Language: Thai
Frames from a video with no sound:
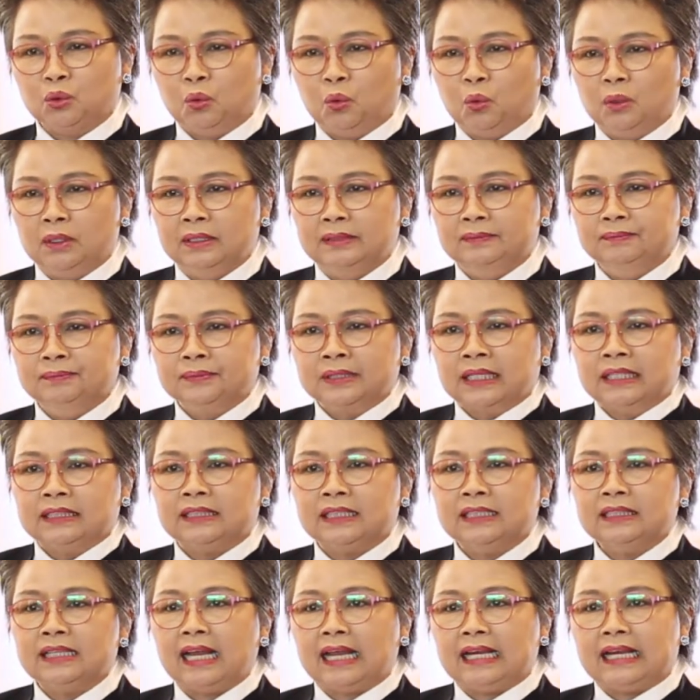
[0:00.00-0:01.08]
4.0
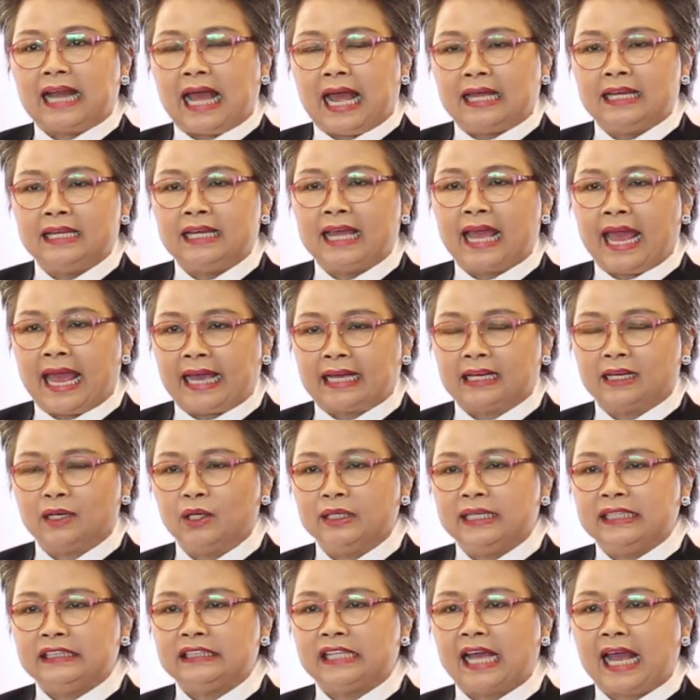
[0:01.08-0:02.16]
ซึ่งหลายๆแห่ง
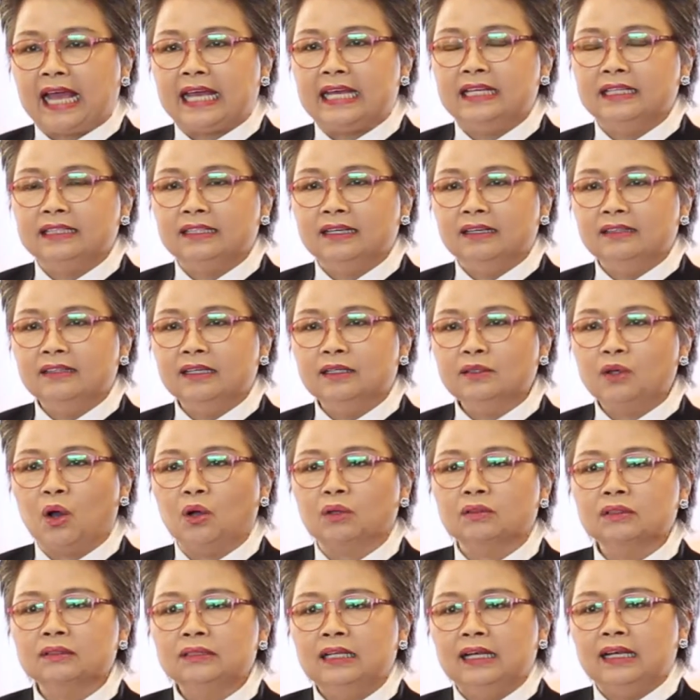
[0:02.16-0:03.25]
ก็ได้ใช้เรื่องขอ
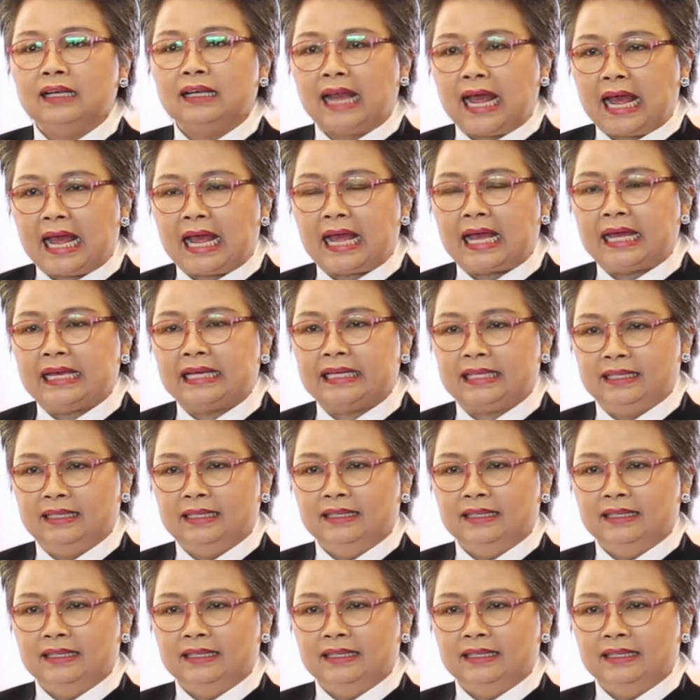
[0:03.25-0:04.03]
ง Line